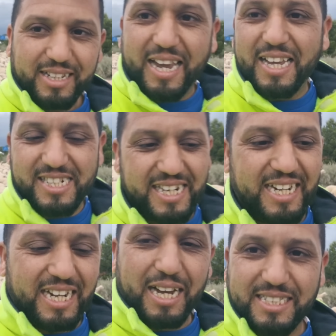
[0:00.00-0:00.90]
كاين
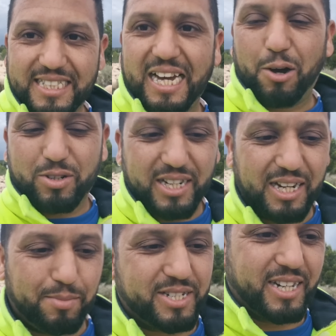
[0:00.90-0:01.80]
شله صداع
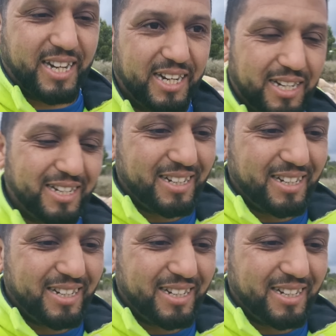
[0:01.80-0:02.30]
وشله مشاكل